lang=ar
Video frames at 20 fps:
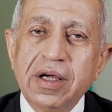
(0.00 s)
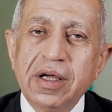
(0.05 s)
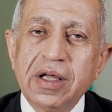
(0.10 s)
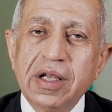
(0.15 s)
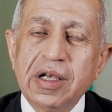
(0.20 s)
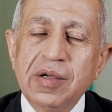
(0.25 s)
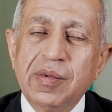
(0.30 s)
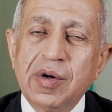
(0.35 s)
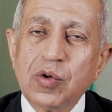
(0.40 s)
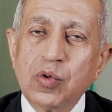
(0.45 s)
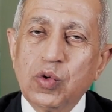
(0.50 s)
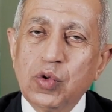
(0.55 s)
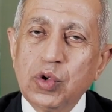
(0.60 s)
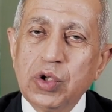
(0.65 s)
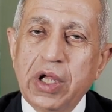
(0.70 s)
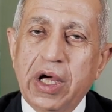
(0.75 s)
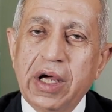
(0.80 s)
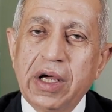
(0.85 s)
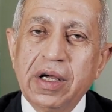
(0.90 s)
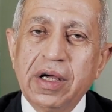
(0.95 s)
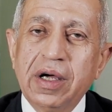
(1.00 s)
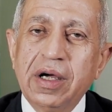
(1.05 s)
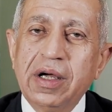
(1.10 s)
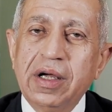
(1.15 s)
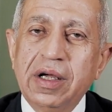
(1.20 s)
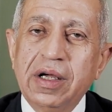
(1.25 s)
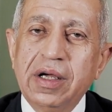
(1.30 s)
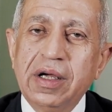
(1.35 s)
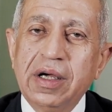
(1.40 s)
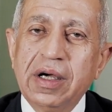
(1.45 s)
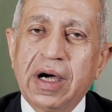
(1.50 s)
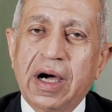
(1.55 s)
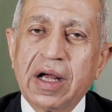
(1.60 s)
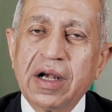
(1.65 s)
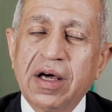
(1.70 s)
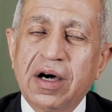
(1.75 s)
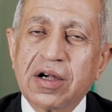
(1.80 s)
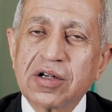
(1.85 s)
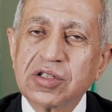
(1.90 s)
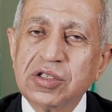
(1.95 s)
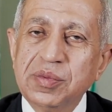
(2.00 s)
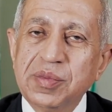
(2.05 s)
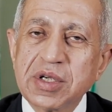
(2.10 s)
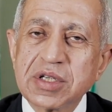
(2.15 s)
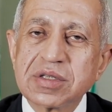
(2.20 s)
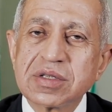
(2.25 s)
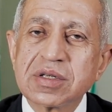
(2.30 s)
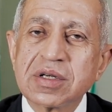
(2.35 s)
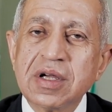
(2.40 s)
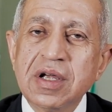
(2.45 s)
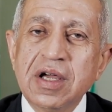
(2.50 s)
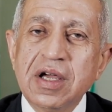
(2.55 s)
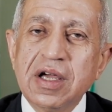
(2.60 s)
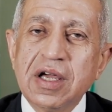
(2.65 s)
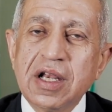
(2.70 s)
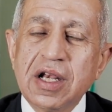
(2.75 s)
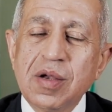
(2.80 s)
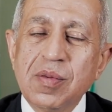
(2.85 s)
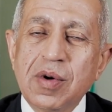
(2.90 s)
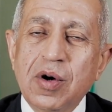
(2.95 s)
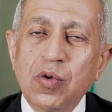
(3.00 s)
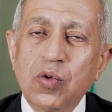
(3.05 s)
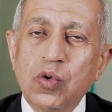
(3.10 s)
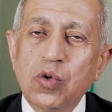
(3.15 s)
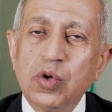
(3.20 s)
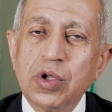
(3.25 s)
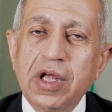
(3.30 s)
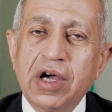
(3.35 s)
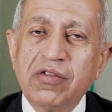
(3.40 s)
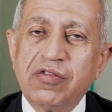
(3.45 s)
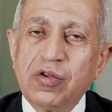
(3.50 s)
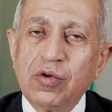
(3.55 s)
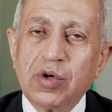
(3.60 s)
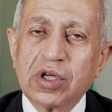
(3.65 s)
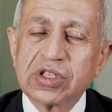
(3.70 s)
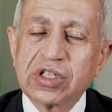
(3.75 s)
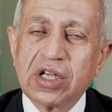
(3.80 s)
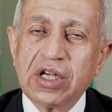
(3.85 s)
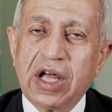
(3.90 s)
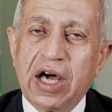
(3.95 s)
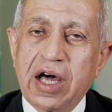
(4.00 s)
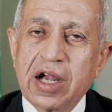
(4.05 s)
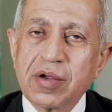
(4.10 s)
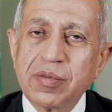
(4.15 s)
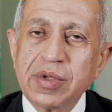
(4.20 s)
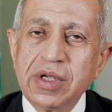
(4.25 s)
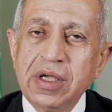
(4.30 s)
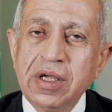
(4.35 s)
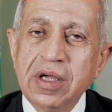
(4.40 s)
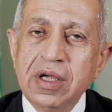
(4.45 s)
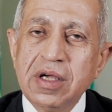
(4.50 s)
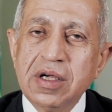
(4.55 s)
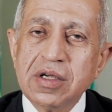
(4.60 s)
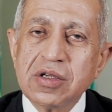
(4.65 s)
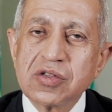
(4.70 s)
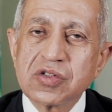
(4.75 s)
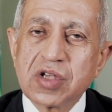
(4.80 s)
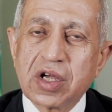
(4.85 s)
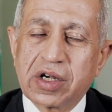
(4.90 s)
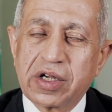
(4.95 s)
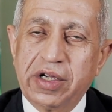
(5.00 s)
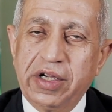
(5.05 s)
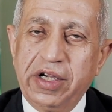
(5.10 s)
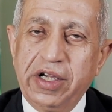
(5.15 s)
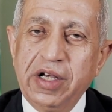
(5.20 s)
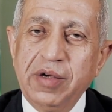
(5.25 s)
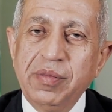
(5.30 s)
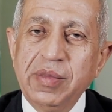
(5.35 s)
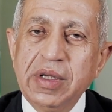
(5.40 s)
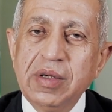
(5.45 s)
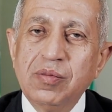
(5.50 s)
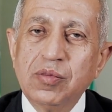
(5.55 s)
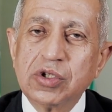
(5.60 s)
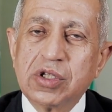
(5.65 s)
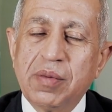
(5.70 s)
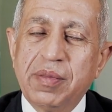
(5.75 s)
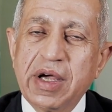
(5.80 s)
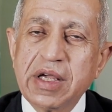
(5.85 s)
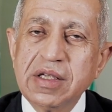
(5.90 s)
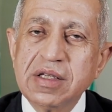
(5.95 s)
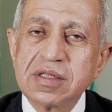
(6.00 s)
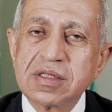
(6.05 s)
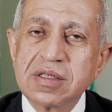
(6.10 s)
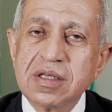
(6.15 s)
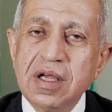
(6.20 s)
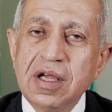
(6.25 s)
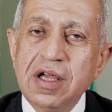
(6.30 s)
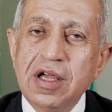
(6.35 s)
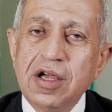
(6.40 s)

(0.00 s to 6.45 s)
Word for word: اللي موجوده آه، على ارض مصر اللي موجوده في الوطن العربي صرح علمي متميز